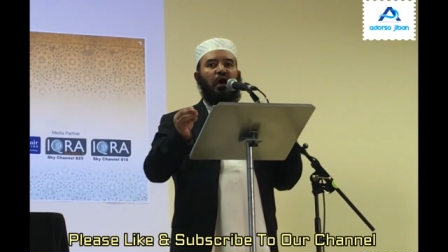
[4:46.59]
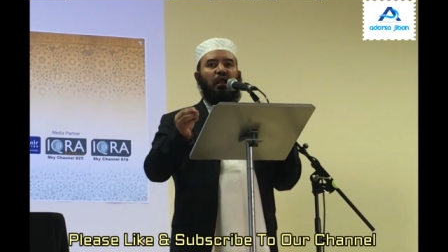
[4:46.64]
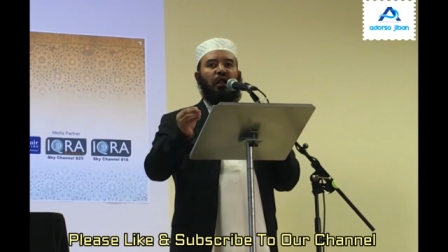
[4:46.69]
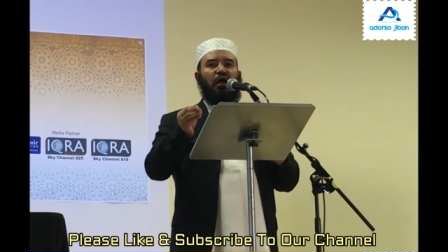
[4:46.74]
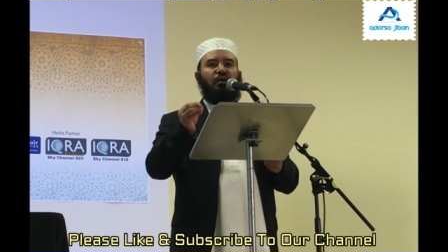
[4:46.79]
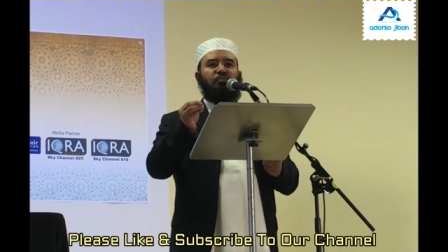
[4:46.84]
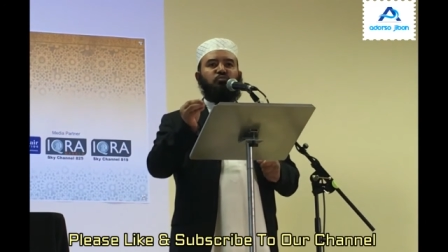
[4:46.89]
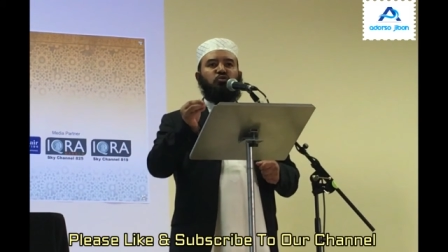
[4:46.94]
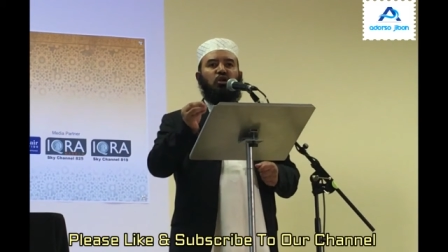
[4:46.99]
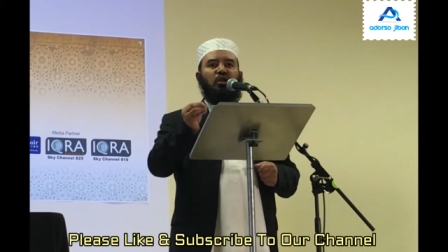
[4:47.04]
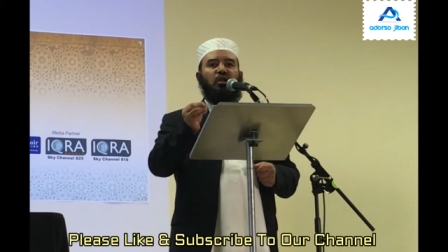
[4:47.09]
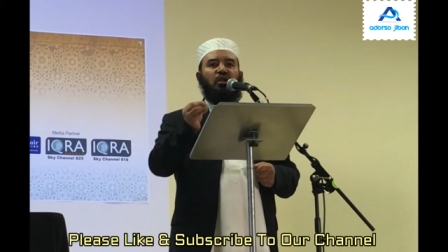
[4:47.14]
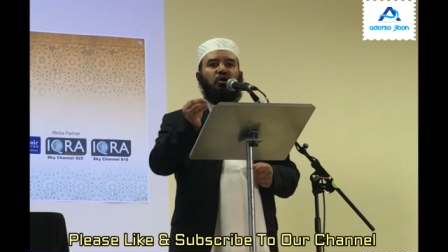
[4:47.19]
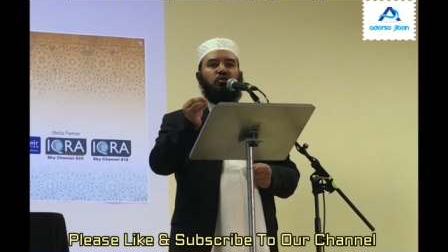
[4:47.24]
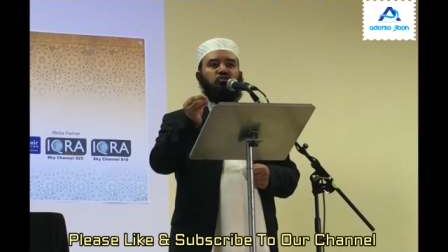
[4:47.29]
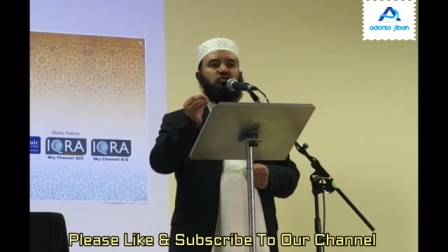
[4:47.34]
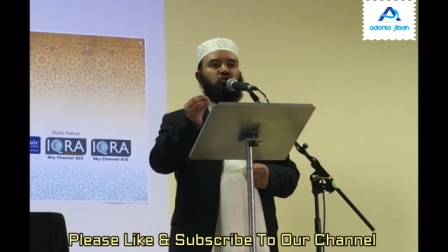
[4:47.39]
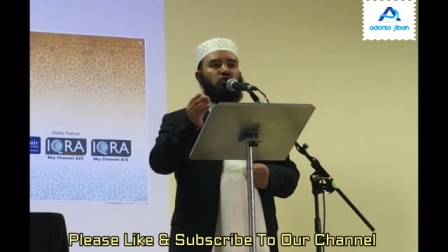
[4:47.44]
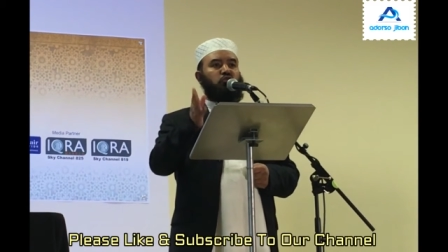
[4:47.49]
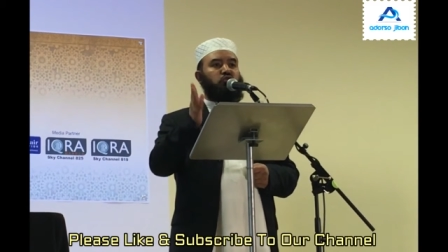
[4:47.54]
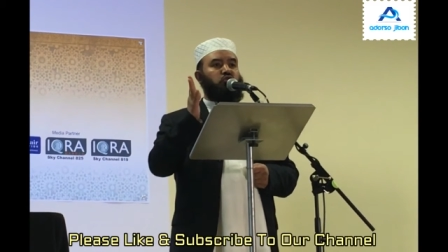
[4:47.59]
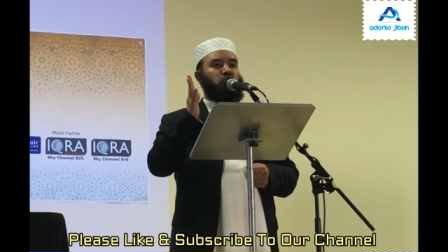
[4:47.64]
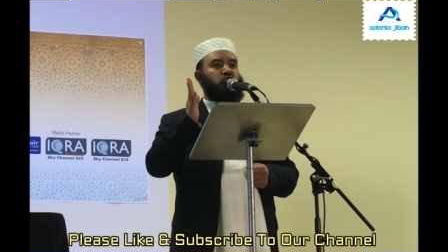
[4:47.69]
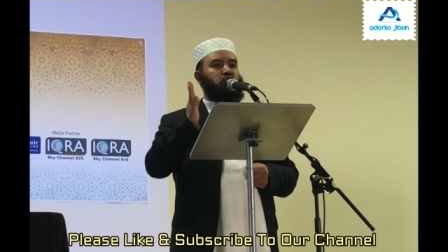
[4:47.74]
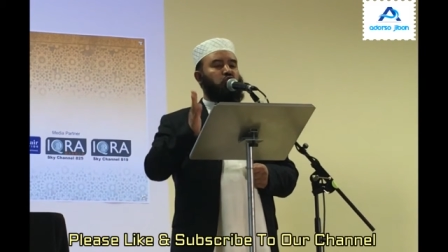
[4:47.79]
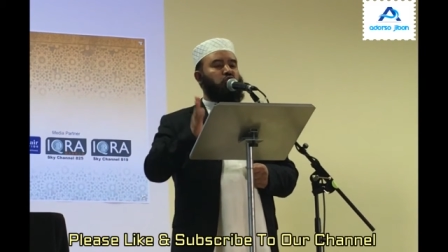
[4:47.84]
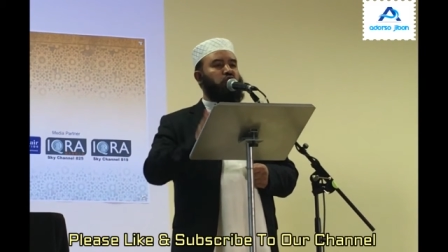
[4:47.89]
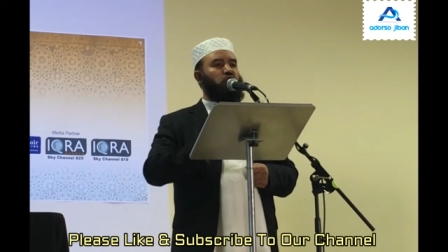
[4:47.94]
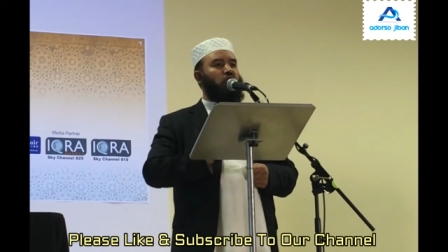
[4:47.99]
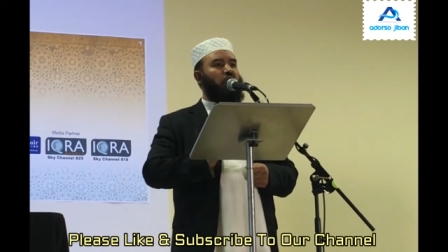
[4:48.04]
আলহামদুলিল্লাহ অত্যন্ত
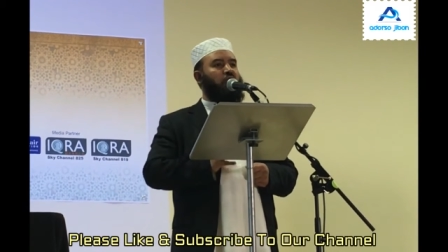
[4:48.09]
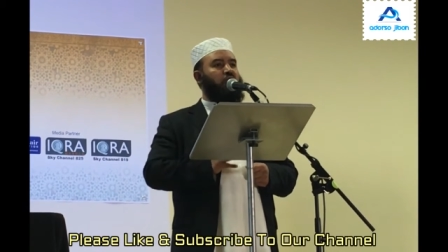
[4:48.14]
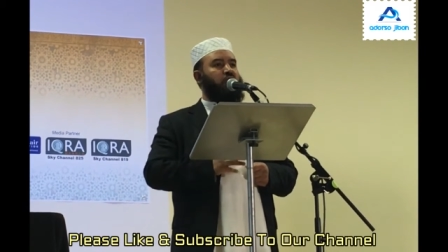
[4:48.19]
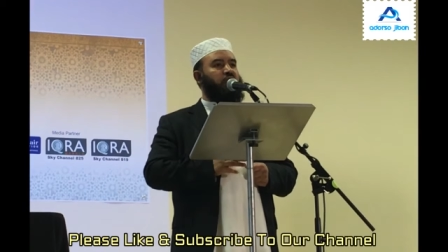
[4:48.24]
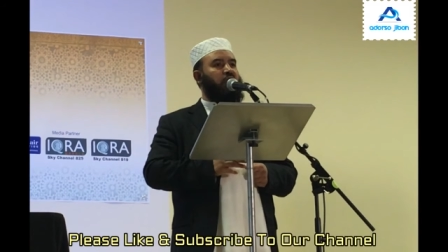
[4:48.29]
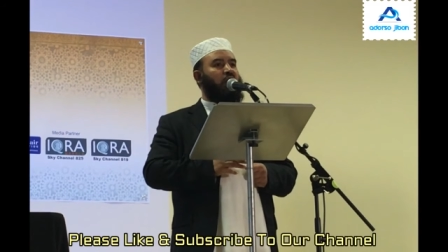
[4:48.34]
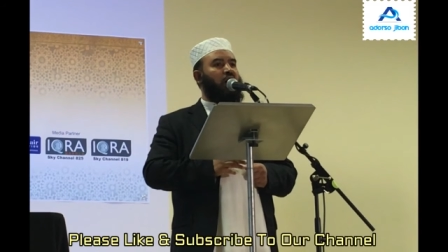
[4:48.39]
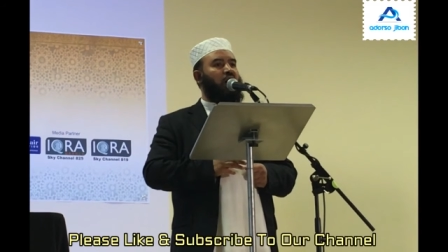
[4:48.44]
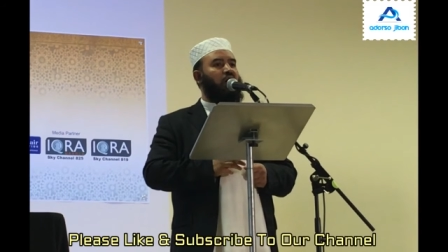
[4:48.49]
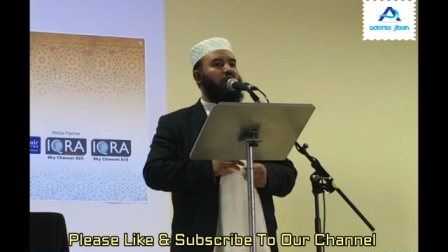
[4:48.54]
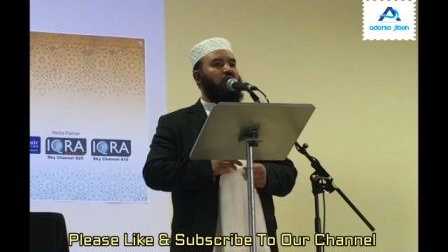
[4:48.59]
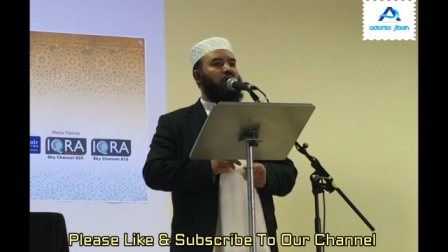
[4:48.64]
সুন্দর একটা